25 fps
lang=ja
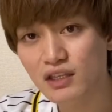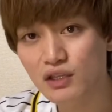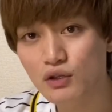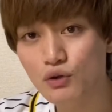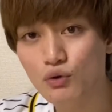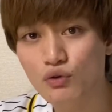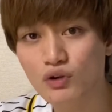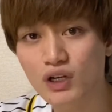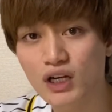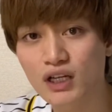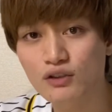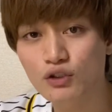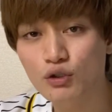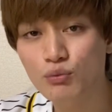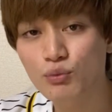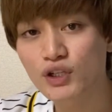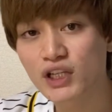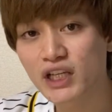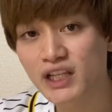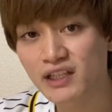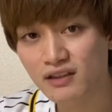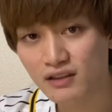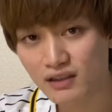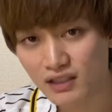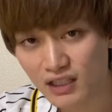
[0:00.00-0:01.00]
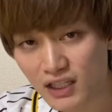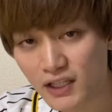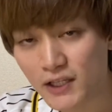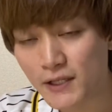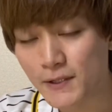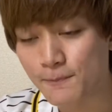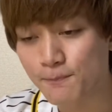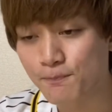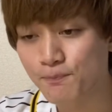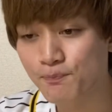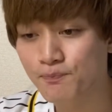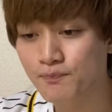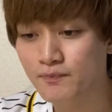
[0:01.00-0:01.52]
響が伴っ
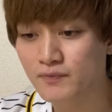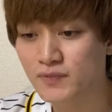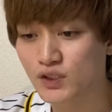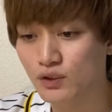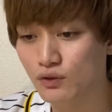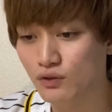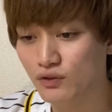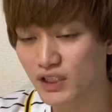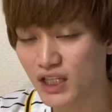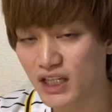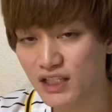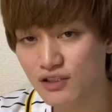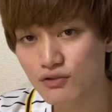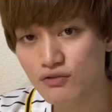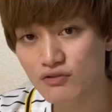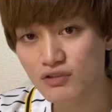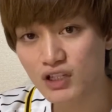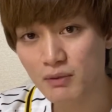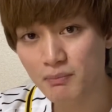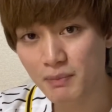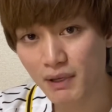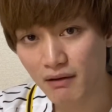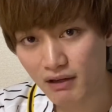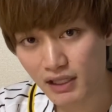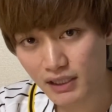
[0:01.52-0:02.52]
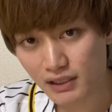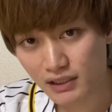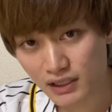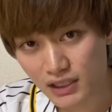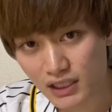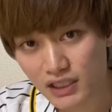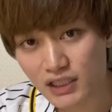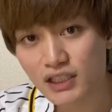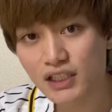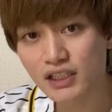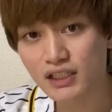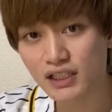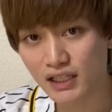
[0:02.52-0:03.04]
て、その打順が回って
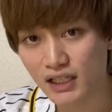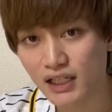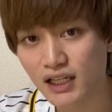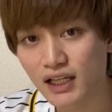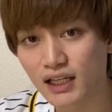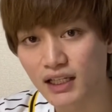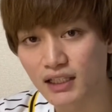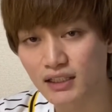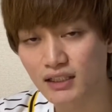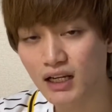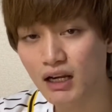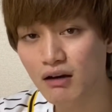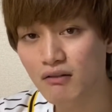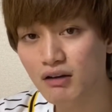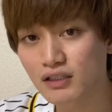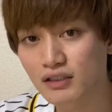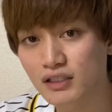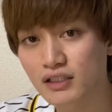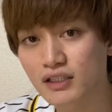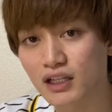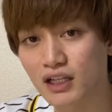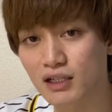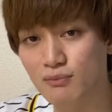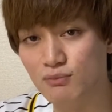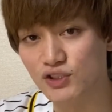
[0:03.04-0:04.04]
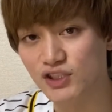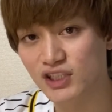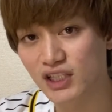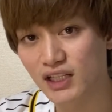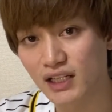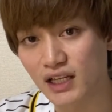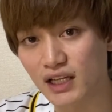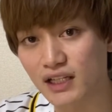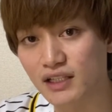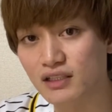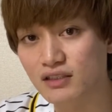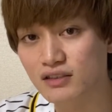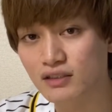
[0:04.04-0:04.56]
きてたら変わってたかもしれ
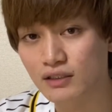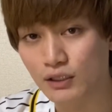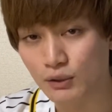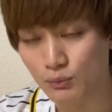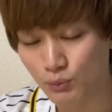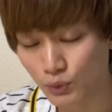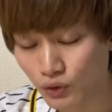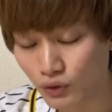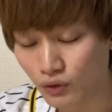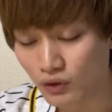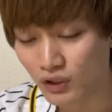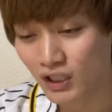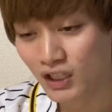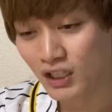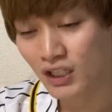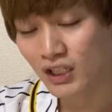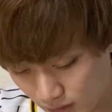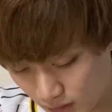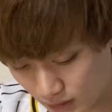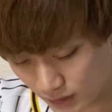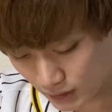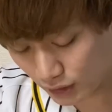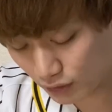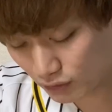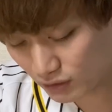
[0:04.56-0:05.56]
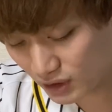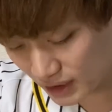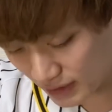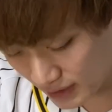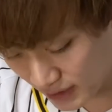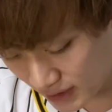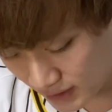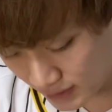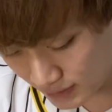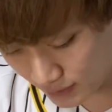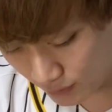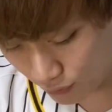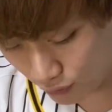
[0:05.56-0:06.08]
ないですけども、今日は
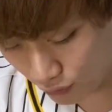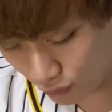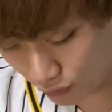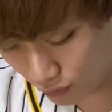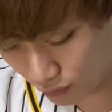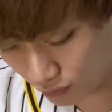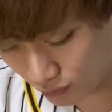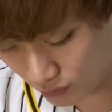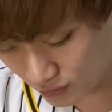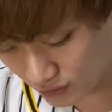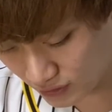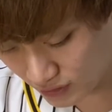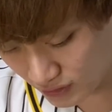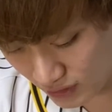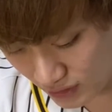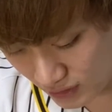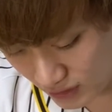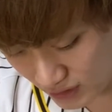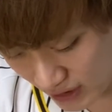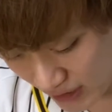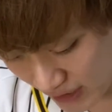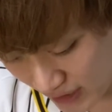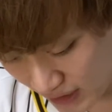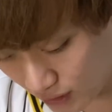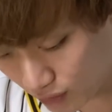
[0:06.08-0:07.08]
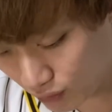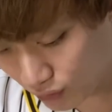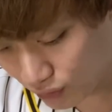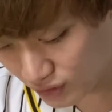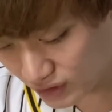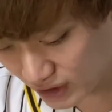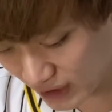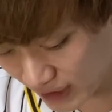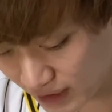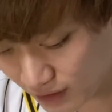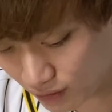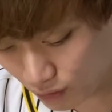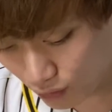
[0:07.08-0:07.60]
ね、その、最後の
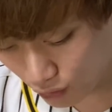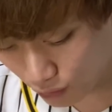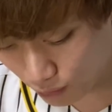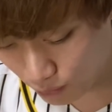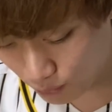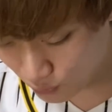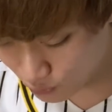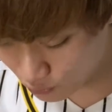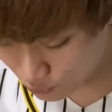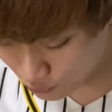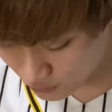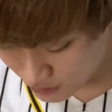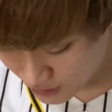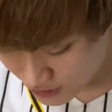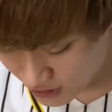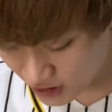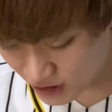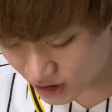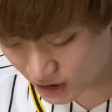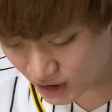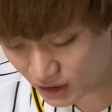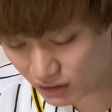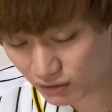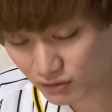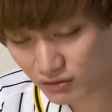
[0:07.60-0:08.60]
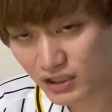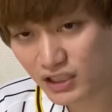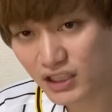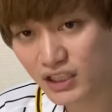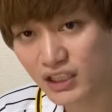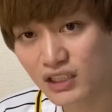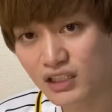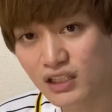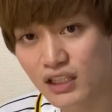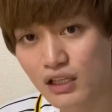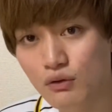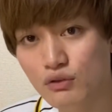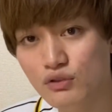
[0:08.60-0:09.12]
最後、もう1イニング行っ
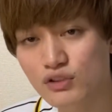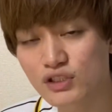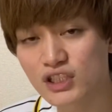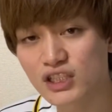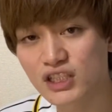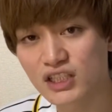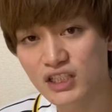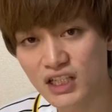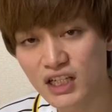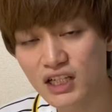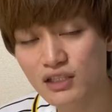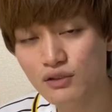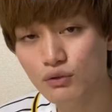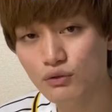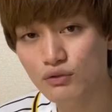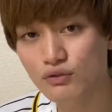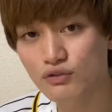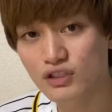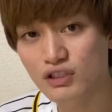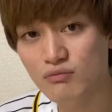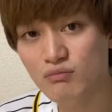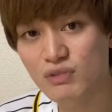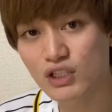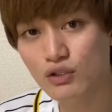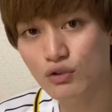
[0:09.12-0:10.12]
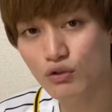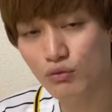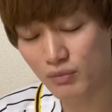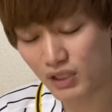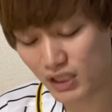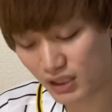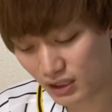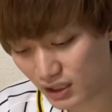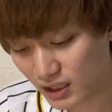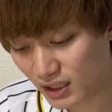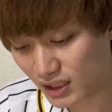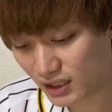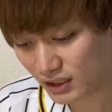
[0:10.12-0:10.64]
てほしいなという意味込め
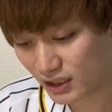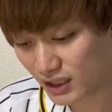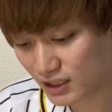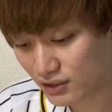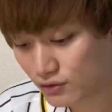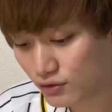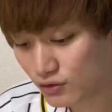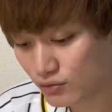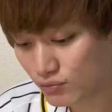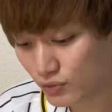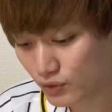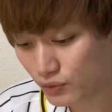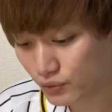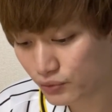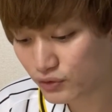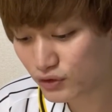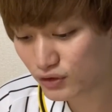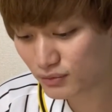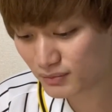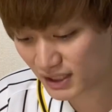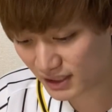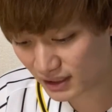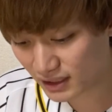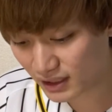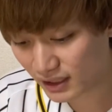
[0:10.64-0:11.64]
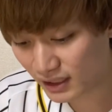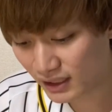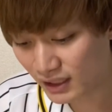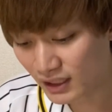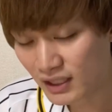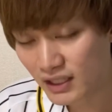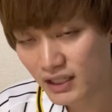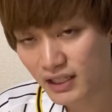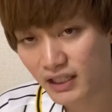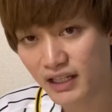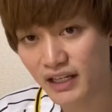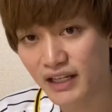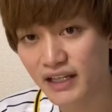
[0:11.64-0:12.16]
て、打順も含めて
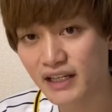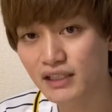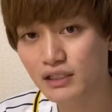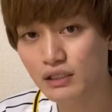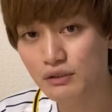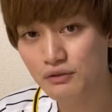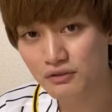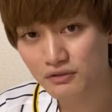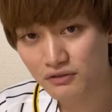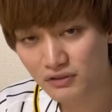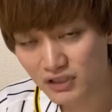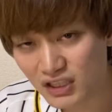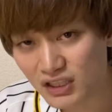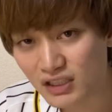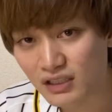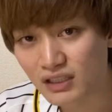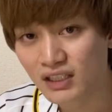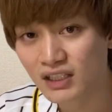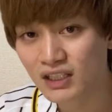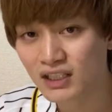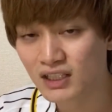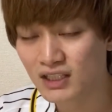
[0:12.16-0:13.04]
変えたのに、